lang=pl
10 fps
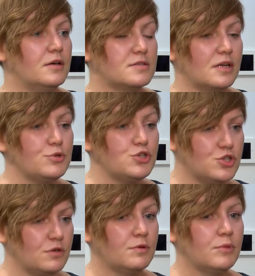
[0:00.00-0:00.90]
Sklepy
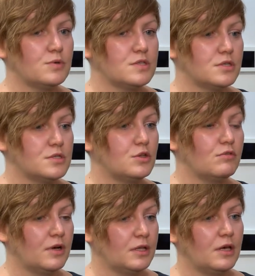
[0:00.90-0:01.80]
sieciowe mają
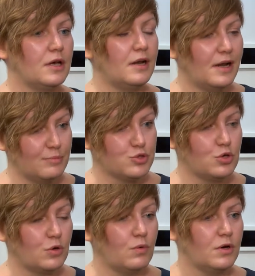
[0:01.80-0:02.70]
zdecydowanie
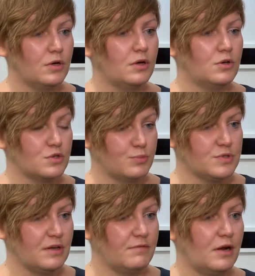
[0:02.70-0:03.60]
lepszą e,
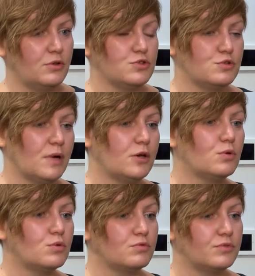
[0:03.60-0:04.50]
rozpoznawalność.
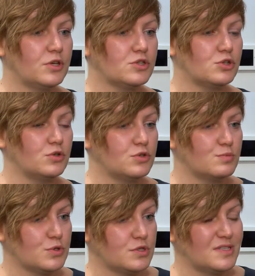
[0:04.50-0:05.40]
Mają również do
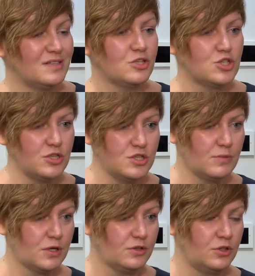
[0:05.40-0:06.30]
dyspozycji narzędzia
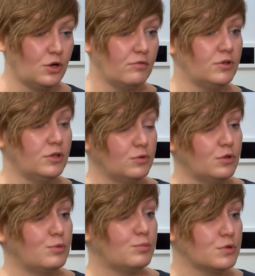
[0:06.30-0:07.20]
marketingowe, na
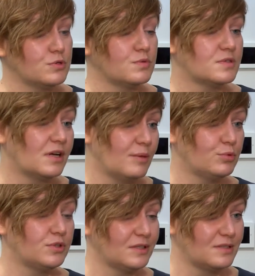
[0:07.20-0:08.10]
które po prostu
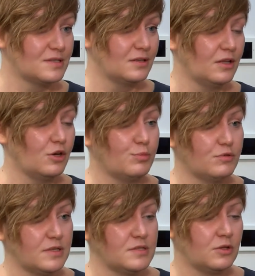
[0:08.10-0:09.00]
sklepu tradycyjnego
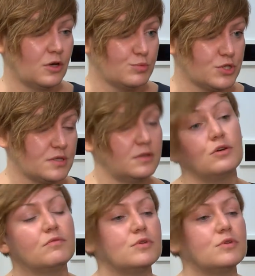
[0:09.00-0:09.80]
prowadzonego przez jednego